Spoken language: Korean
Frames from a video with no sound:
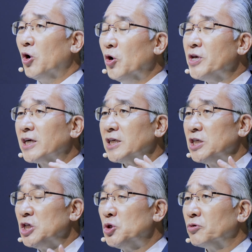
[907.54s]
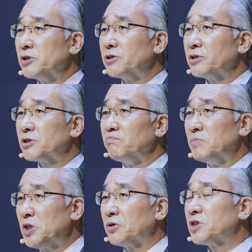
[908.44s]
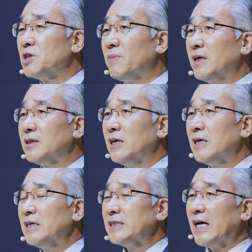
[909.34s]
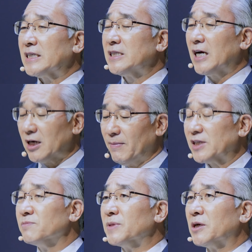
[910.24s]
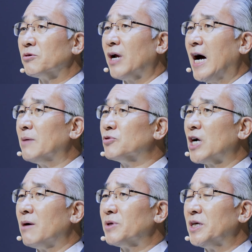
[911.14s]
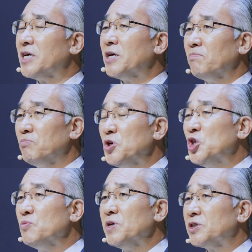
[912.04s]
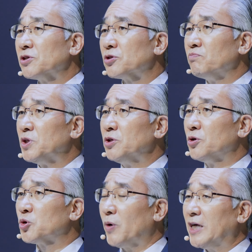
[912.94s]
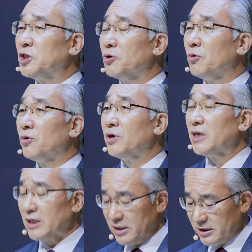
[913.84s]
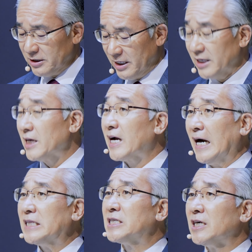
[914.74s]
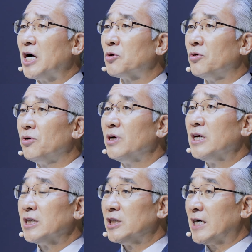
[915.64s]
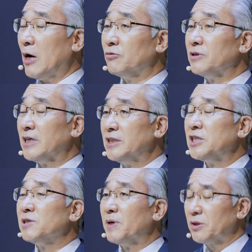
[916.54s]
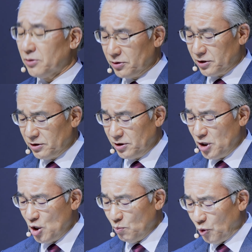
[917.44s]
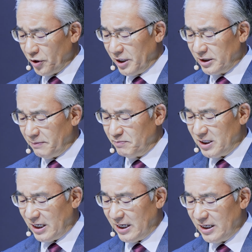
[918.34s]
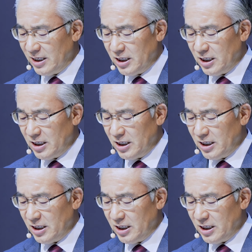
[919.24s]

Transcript: 언약이 이루어질 것은 믿었지만 사실 아까 말씀드린 대로 아브라함이 믿음이 있어서 믿은 것도 아니고 그는 내내 갈등하고 그 가운데 의심했던 것을 보게 됩니다.